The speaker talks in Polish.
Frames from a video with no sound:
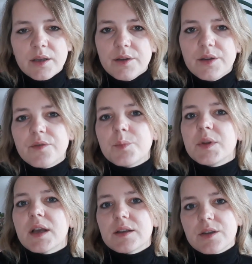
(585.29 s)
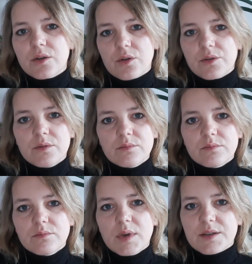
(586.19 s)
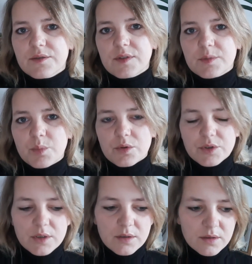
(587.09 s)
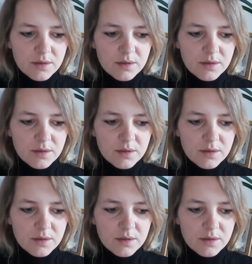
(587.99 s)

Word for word: i nie wypinajcie koni. Bardzo Was proszę.